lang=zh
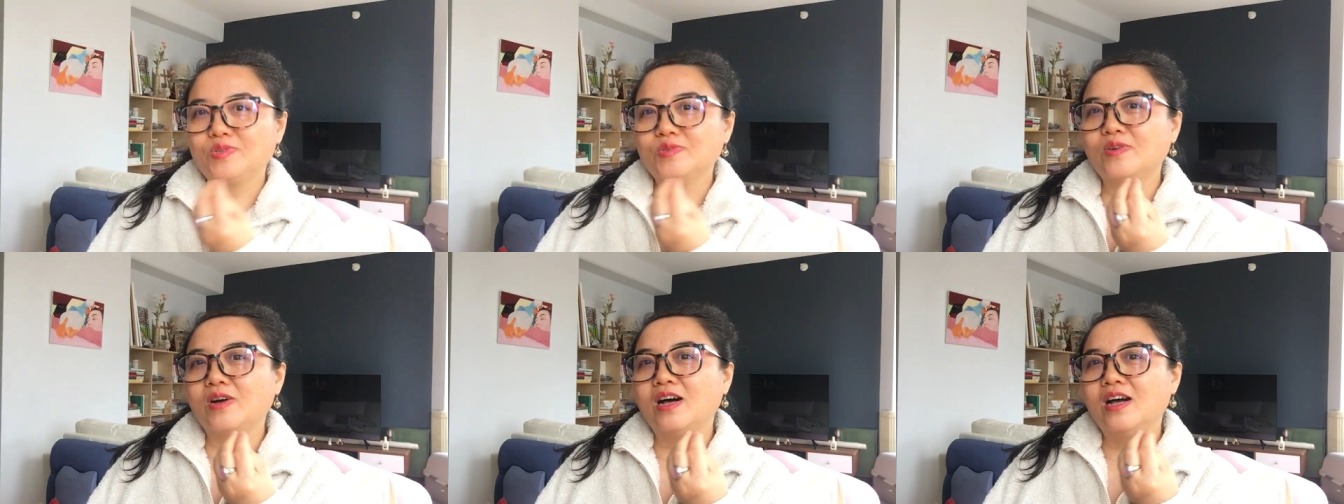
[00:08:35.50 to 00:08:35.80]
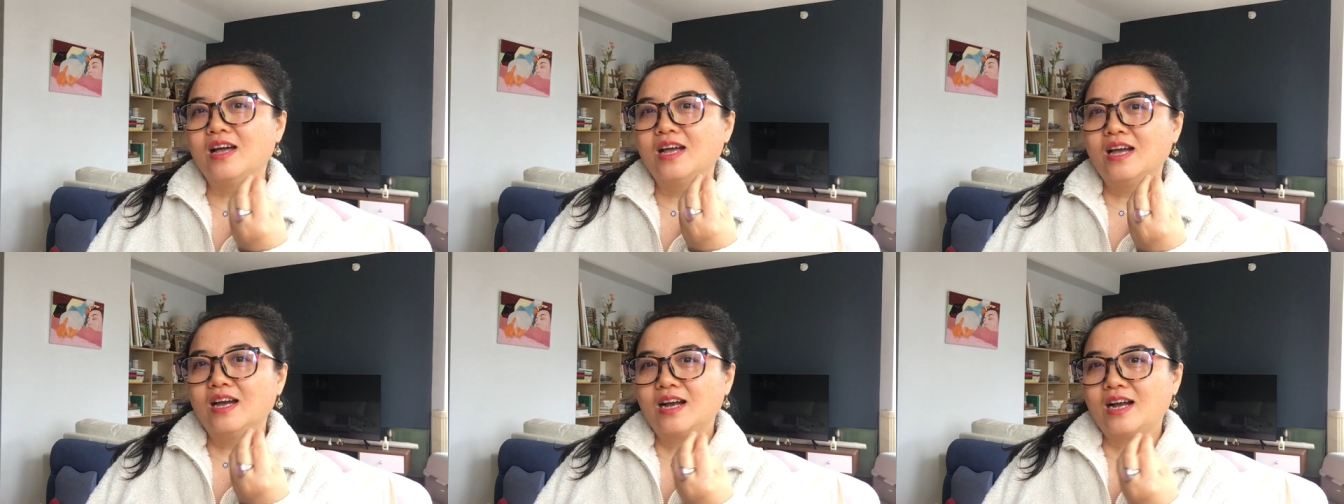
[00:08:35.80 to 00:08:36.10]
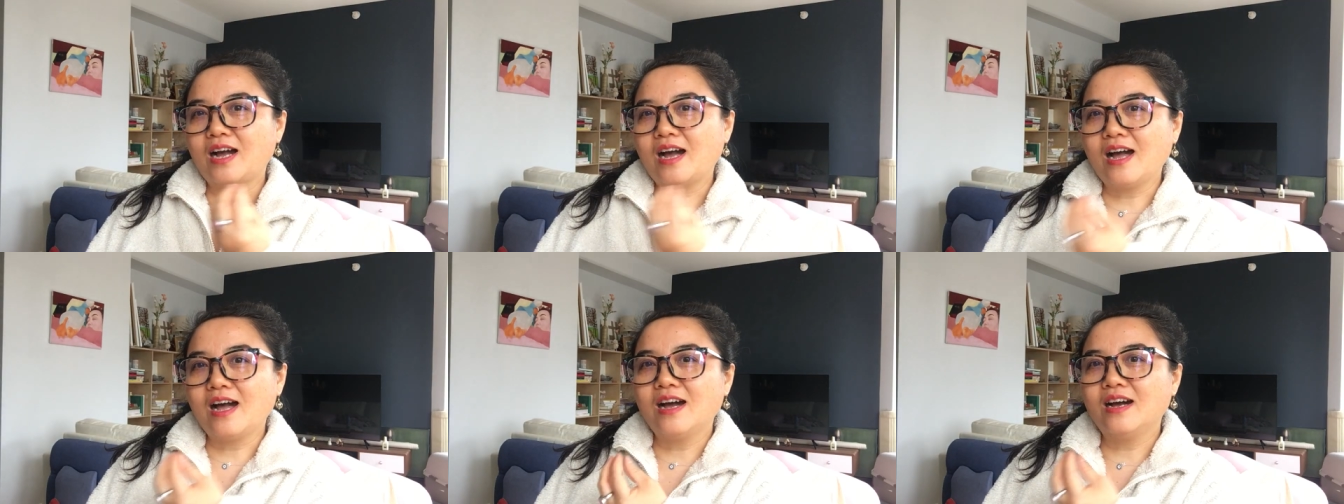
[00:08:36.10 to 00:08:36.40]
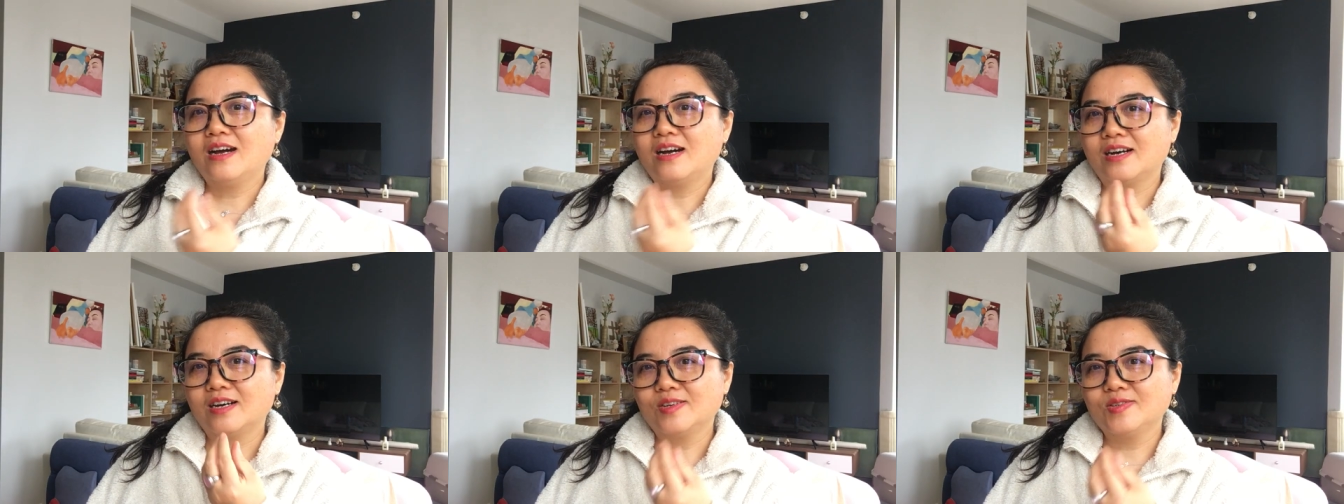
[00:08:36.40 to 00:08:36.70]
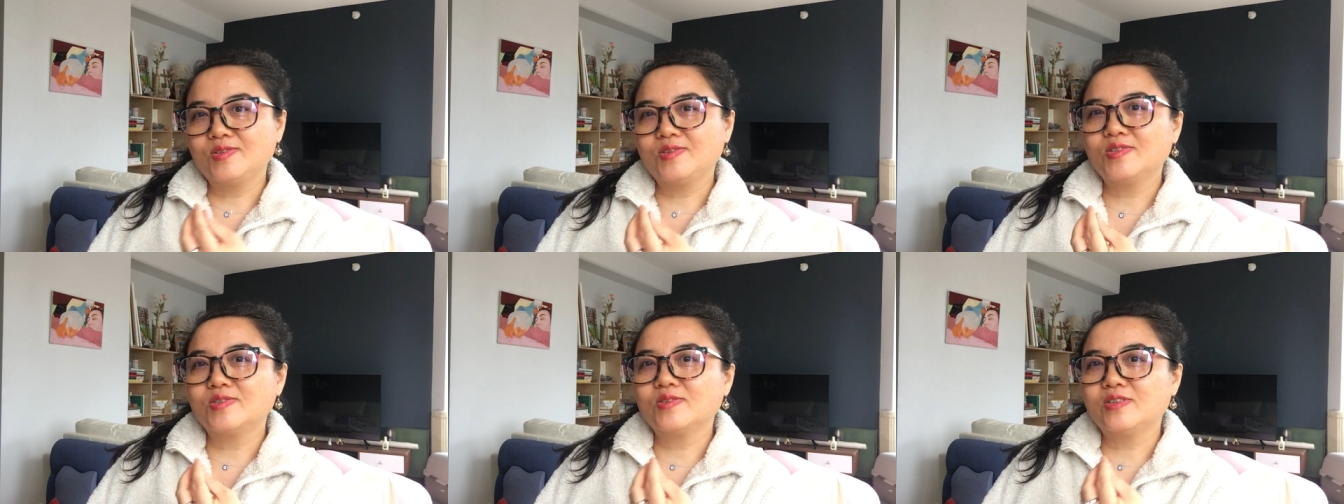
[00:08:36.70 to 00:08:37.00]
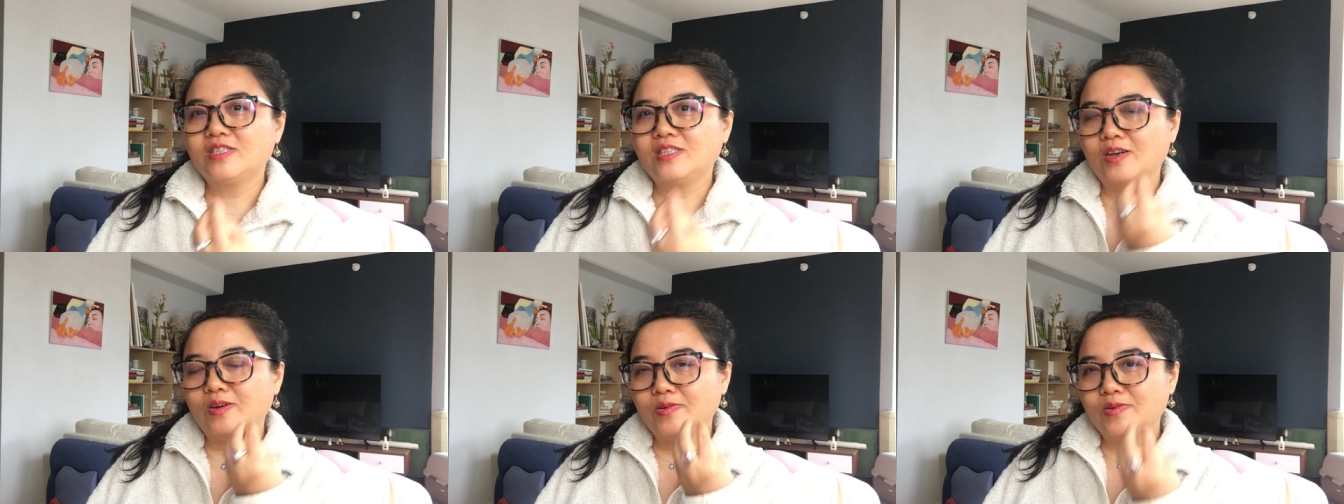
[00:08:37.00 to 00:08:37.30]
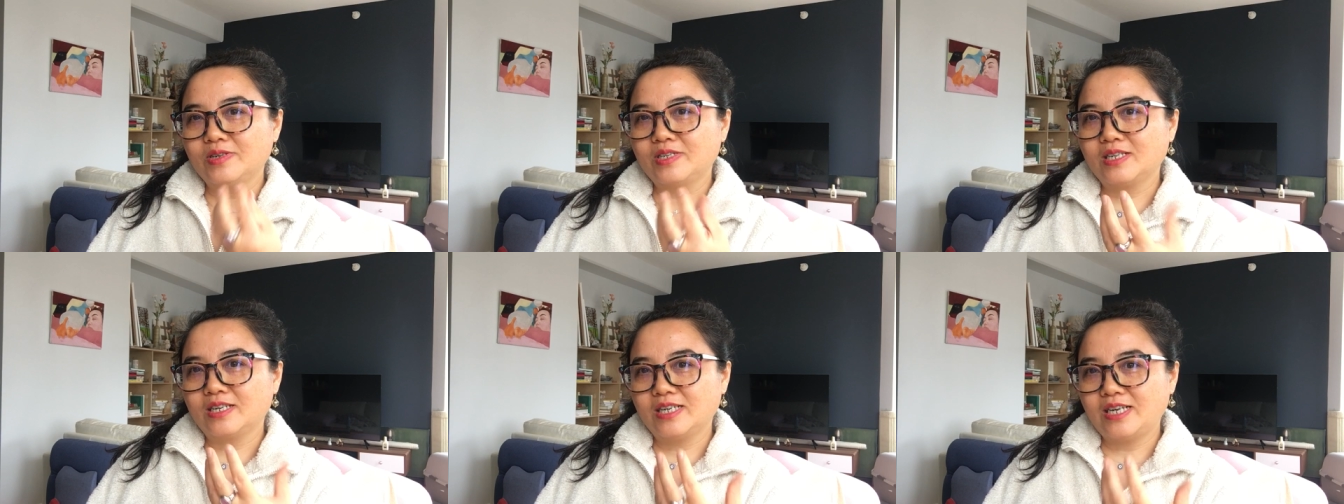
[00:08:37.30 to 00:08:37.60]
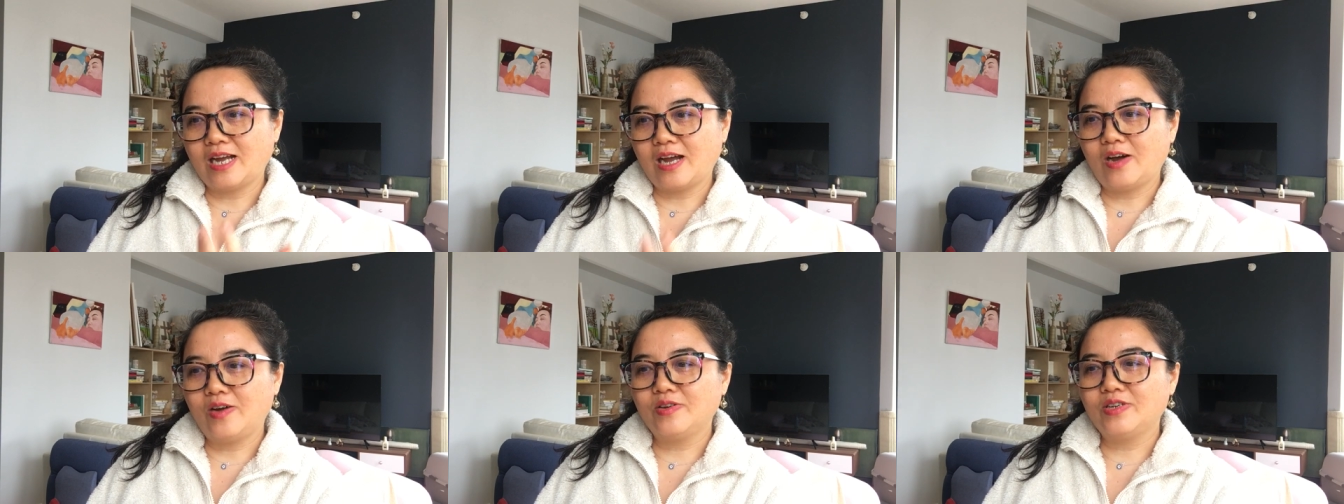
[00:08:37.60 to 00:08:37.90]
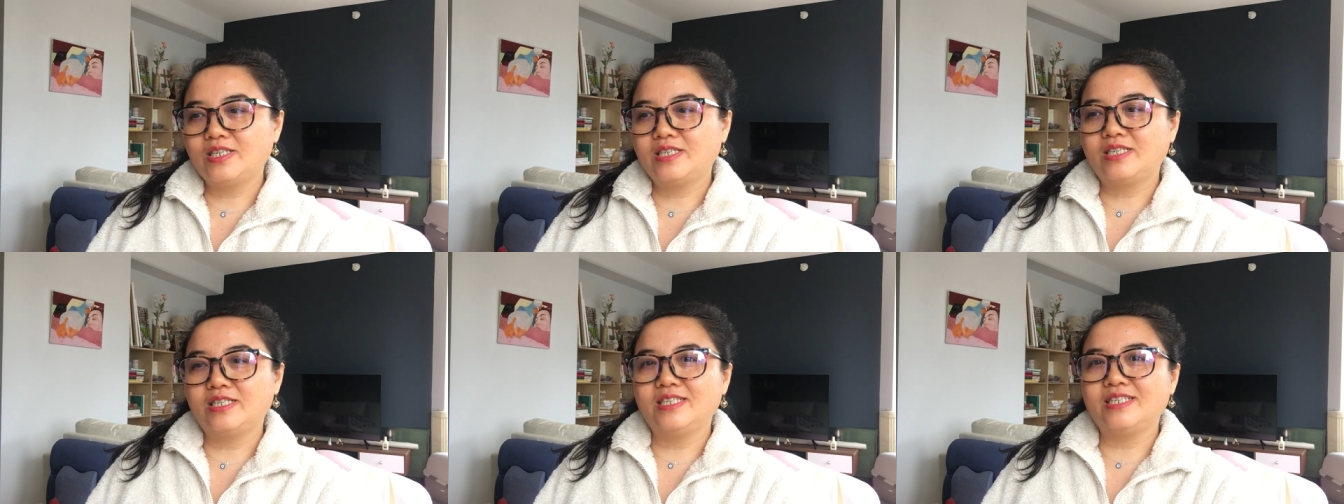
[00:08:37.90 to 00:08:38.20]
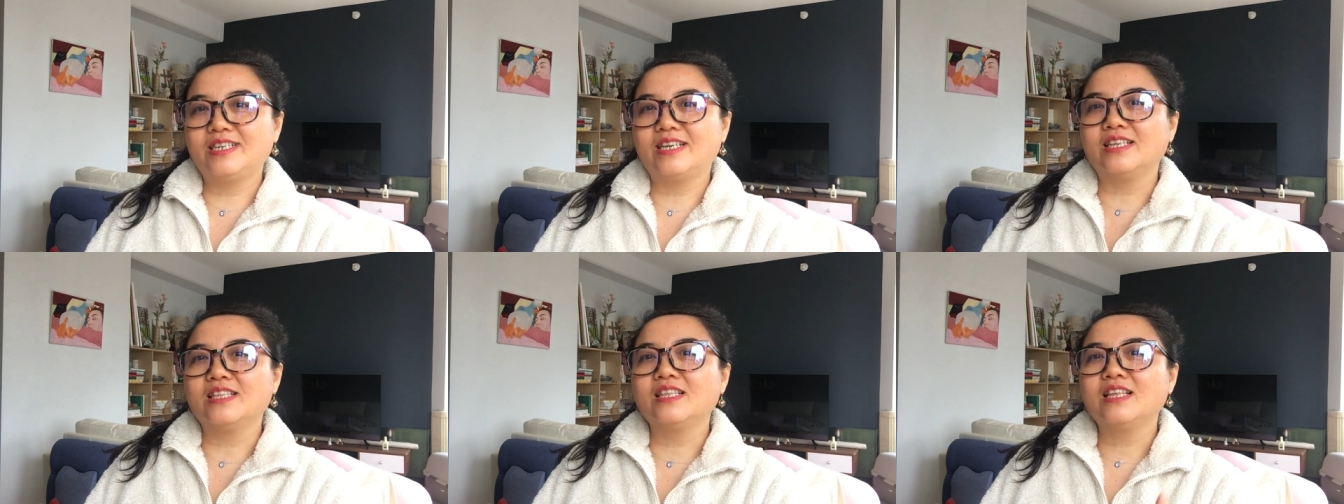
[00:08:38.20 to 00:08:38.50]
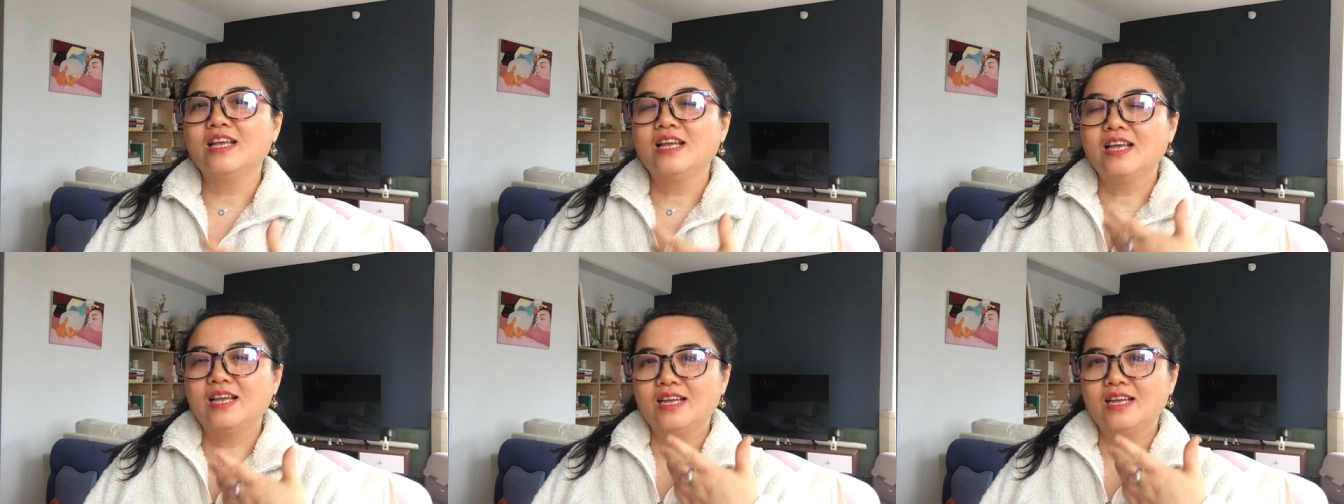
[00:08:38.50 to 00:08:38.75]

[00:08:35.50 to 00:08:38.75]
做抗衡、去做斗争，然后使人，